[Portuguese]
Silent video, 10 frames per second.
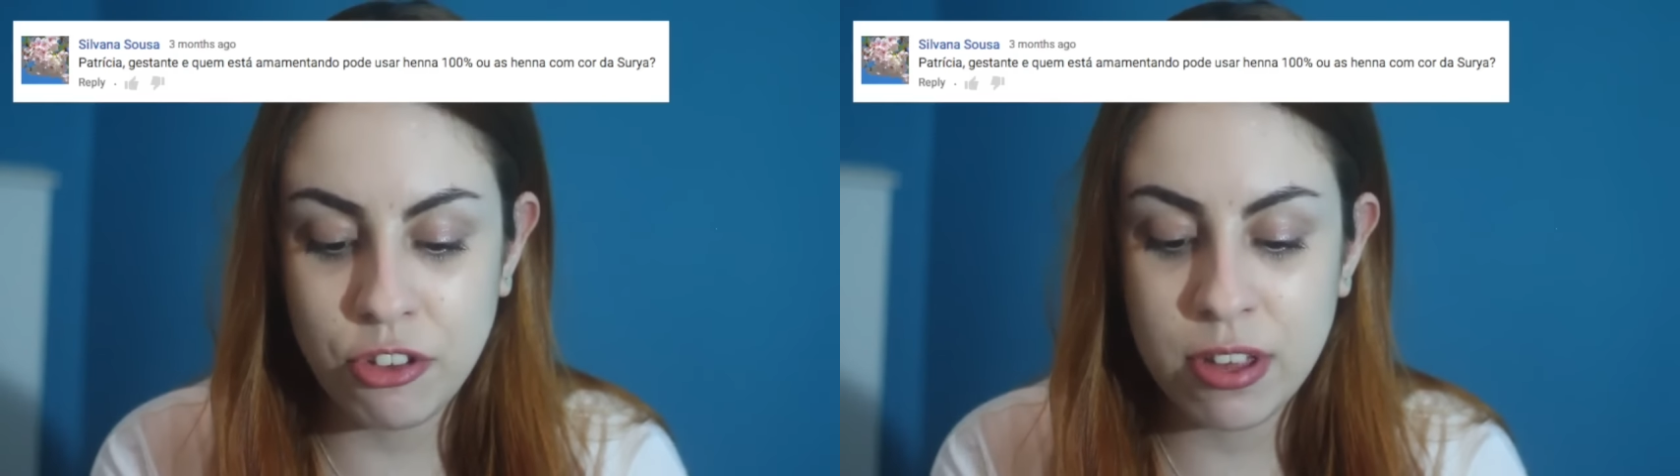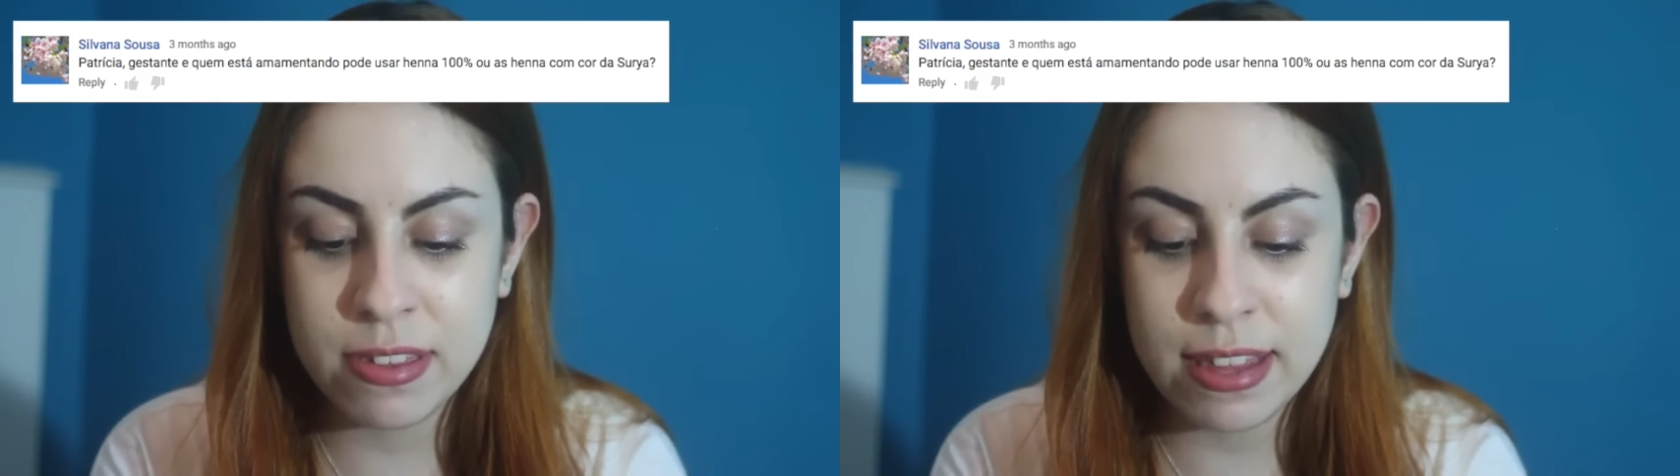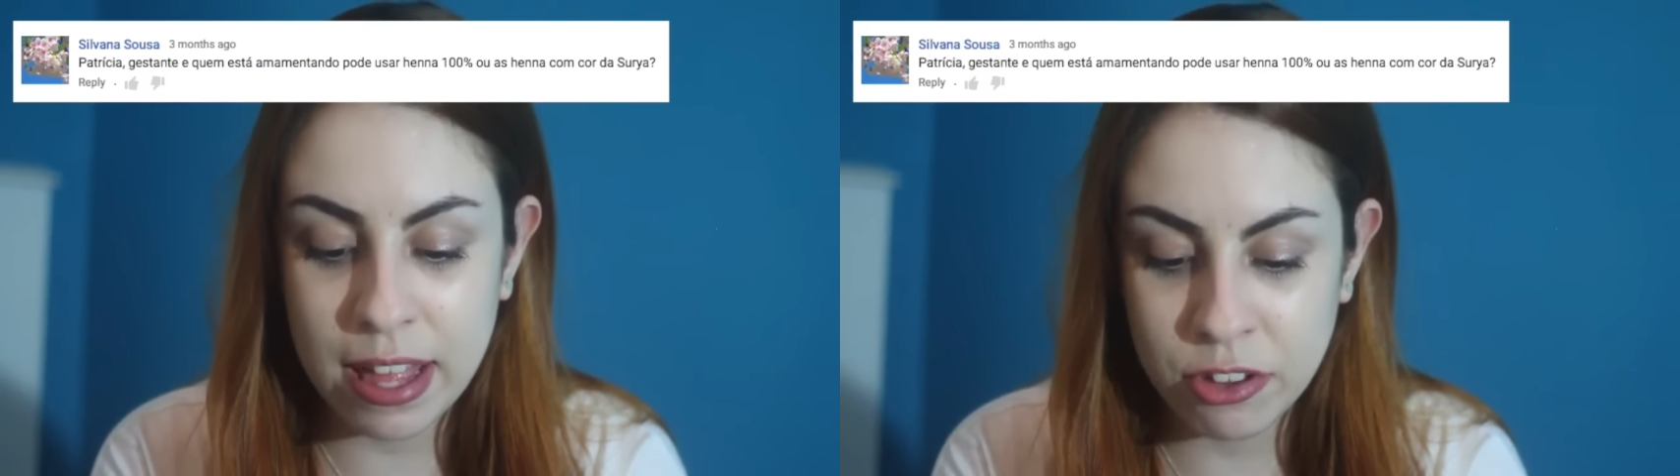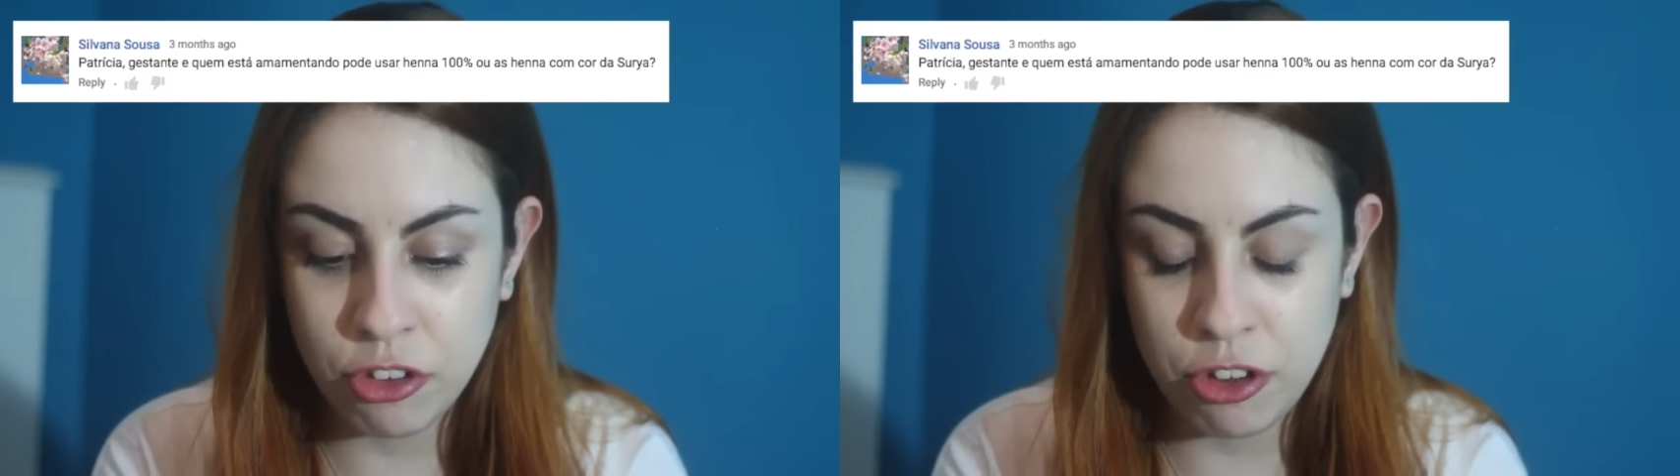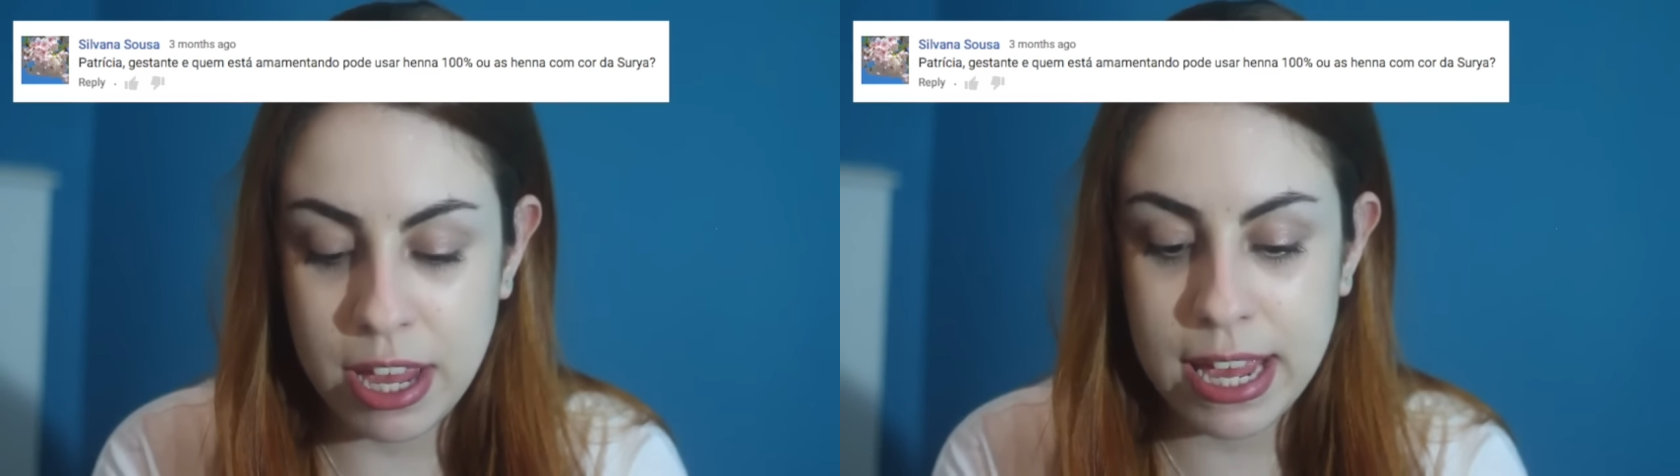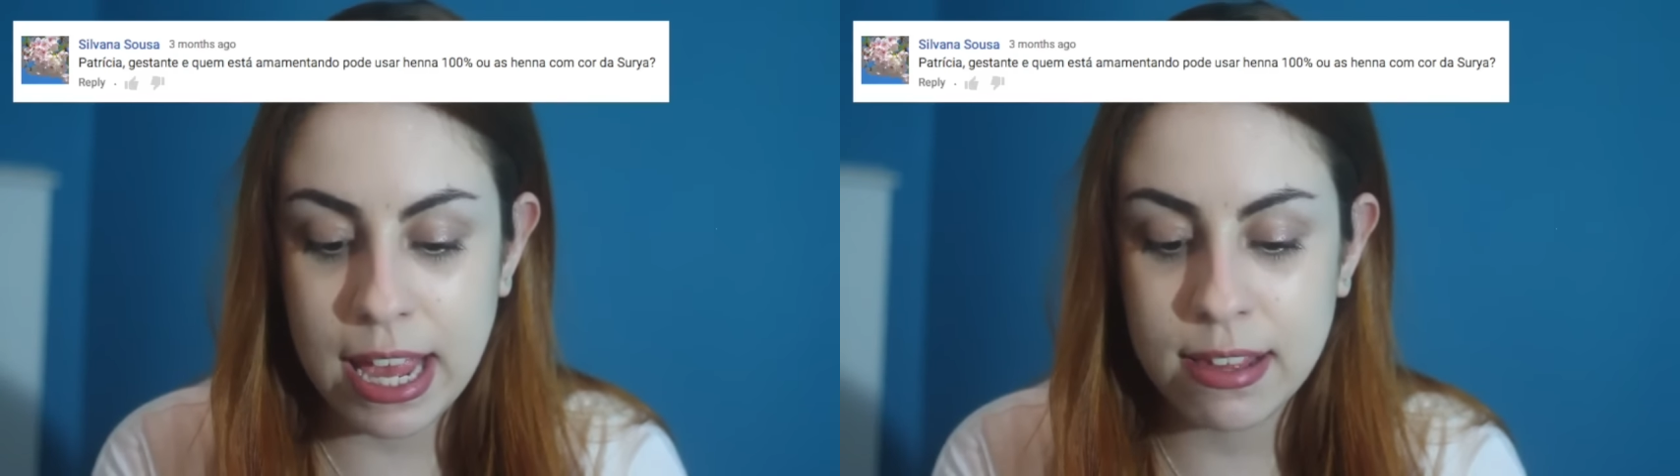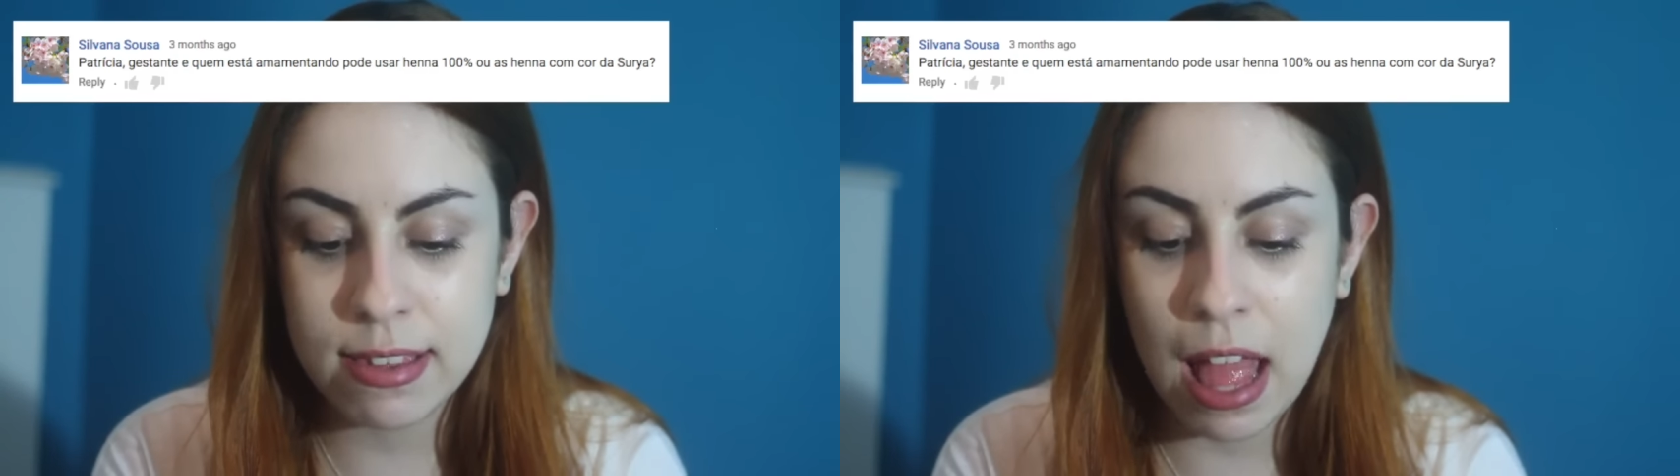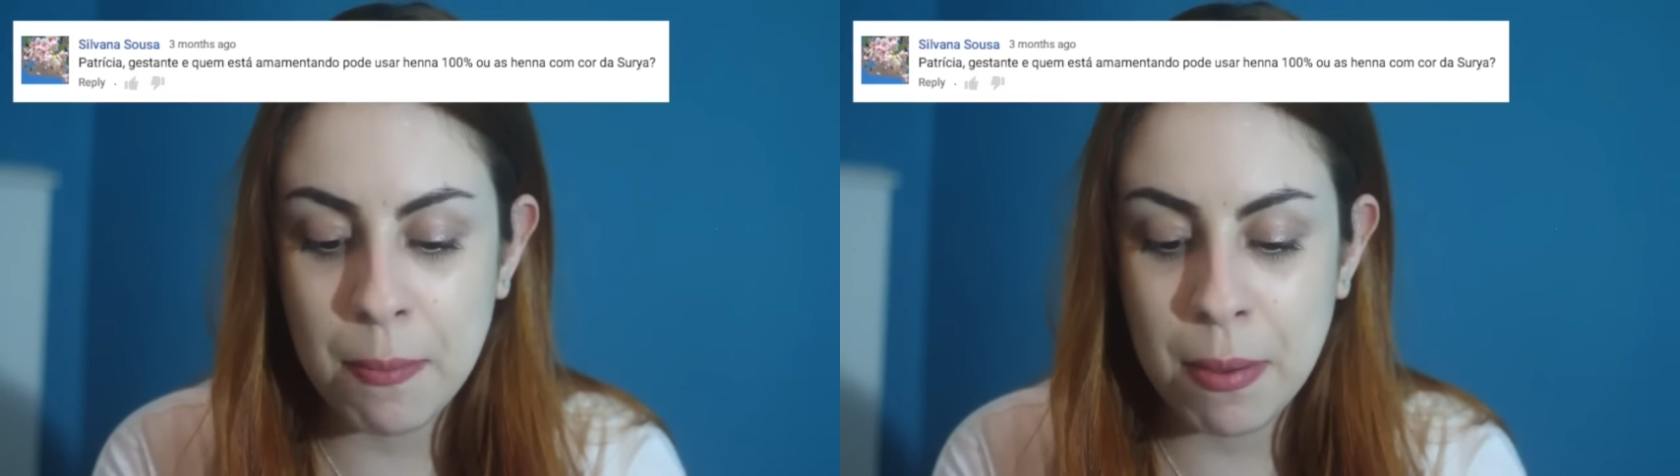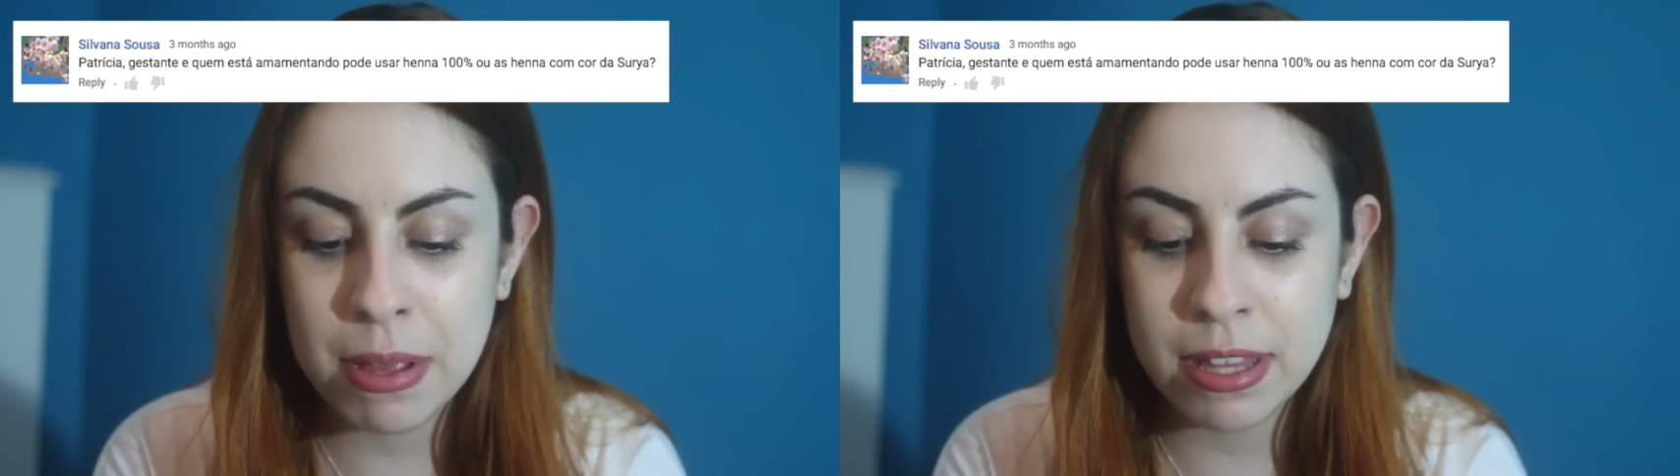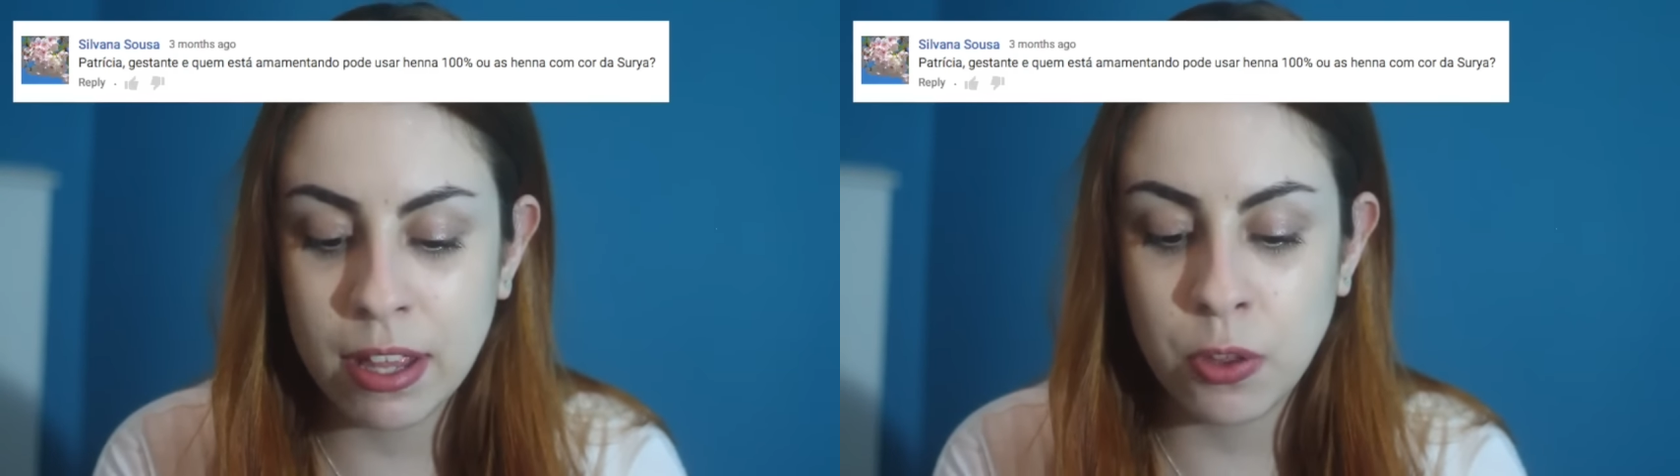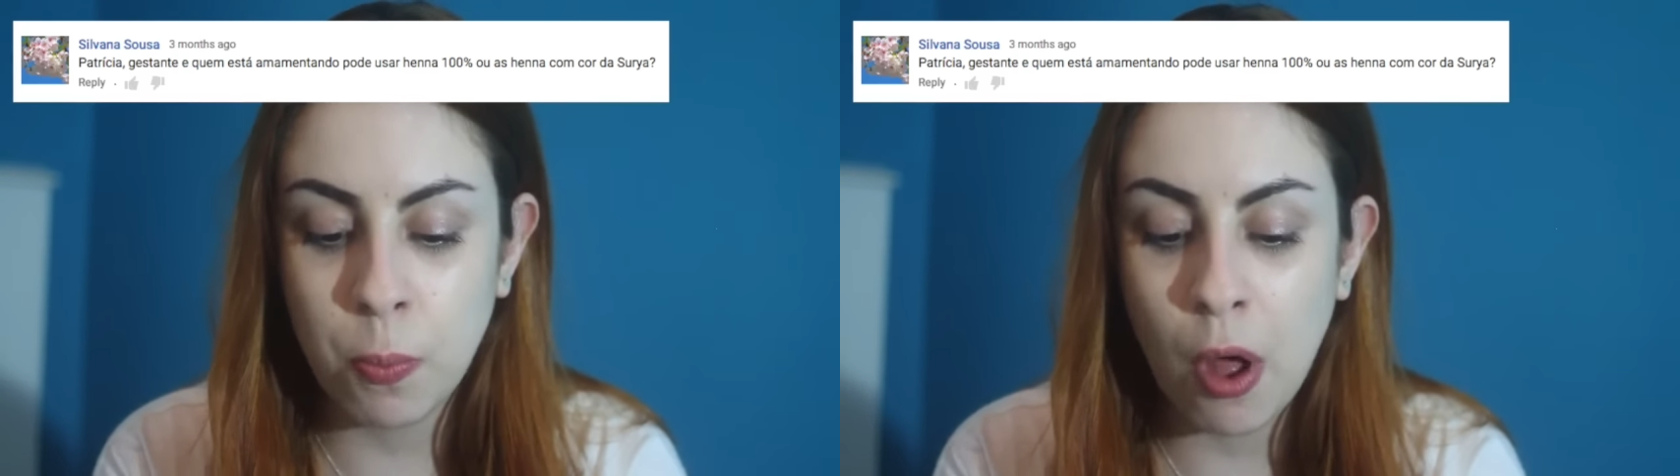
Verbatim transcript: gestante e quem está amamentando